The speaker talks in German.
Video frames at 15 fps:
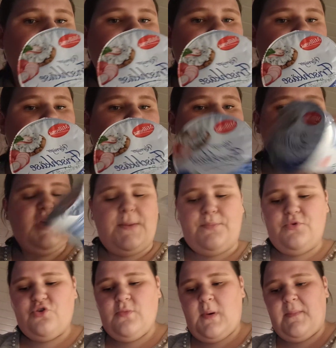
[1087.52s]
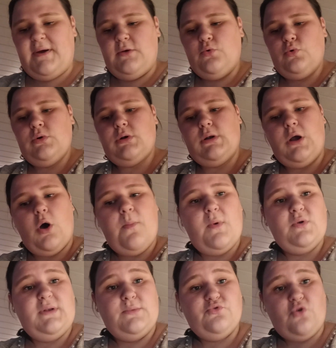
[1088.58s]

Den gebe ich ab und zu mal meinen Hunden auch mal unterm